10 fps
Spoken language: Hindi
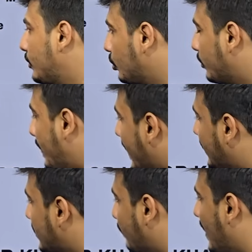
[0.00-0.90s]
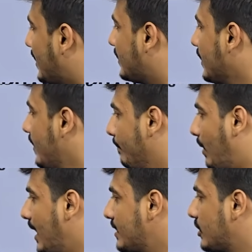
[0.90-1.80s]
दो पैंतीस पाँच
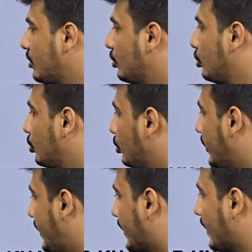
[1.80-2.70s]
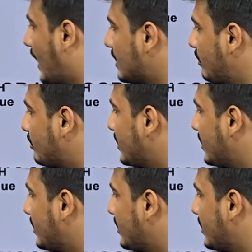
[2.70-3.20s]
बाईस जीरो दो दो एक एक लास्ट मैच